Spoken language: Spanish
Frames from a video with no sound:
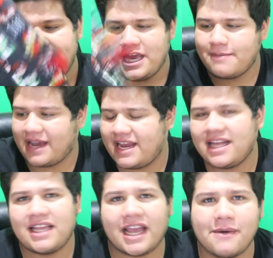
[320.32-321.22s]

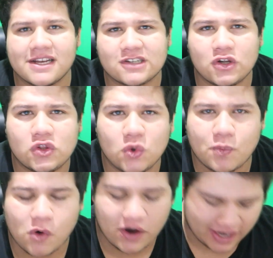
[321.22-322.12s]
Imagínate que vas con tu
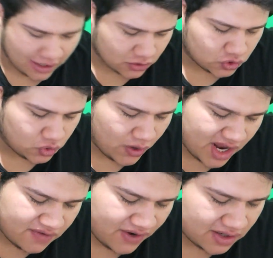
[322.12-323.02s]
morra, con tu
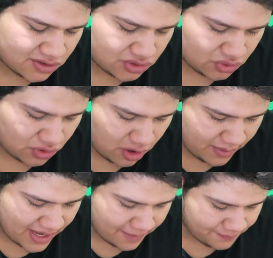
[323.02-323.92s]
elfa, con tu
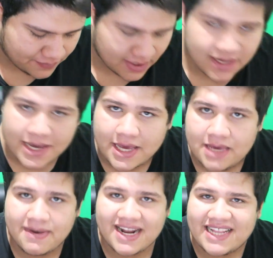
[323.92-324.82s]
novia y
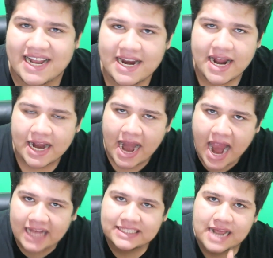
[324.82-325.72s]
van a tener
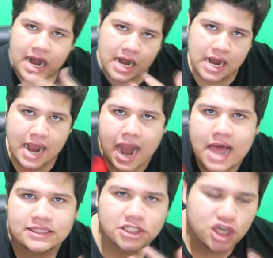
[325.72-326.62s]
las
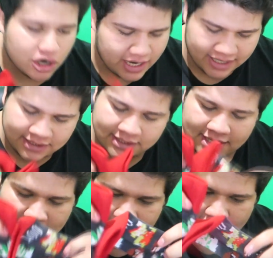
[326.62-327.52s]
relaciones
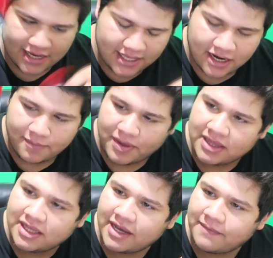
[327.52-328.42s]
y de
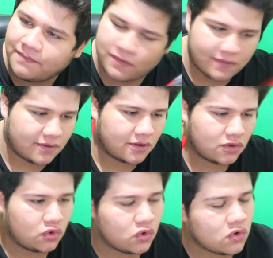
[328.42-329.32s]
repente
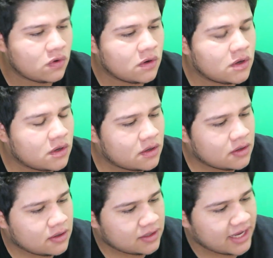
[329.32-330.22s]
tú
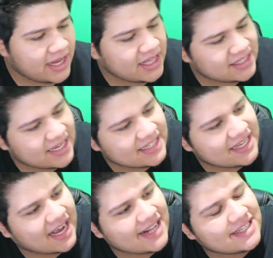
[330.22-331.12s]
te quitas
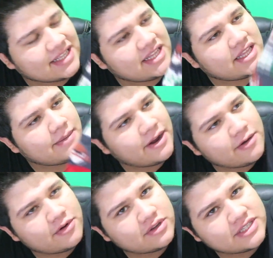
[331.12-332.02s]
este calcetín de
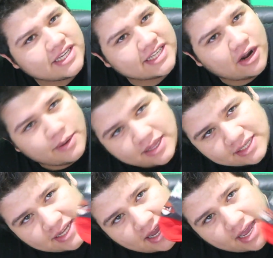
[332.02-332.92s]
Mario Bros y se lo avientas
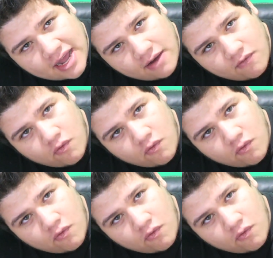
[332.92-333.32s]
así en la cara.